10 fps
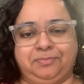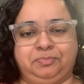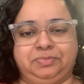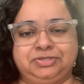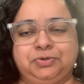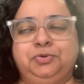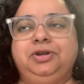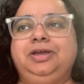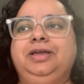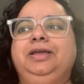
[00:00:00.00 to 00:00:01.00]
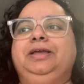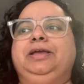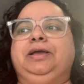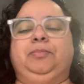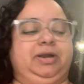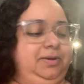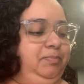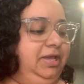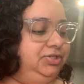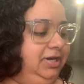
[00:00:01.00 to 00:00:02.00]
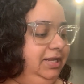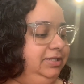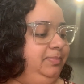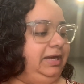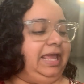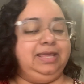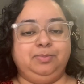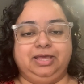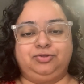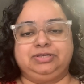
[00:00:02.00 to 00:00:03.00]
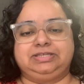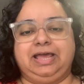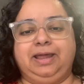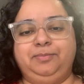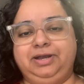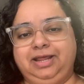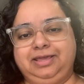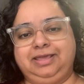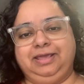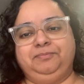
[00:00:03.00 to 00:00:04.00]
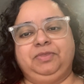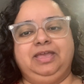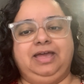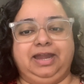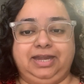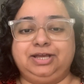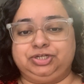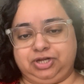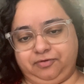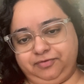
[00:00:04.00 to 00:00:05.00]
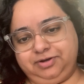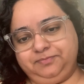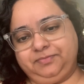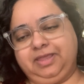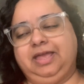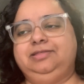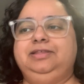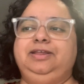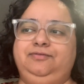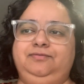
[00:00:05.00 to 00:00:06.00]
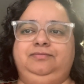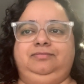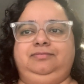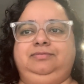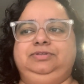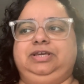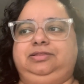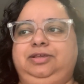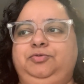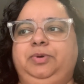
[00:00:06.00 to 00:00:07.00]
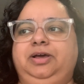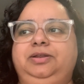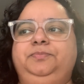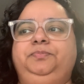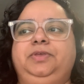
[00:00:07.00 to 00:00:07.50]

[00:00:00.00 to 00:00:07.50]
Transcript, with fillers: एपिसोड बट मेजरली जब टाइम है तो ऐसा हैबिट है कि आई टेक अ शावर एंड देन जाती हूँ बाहर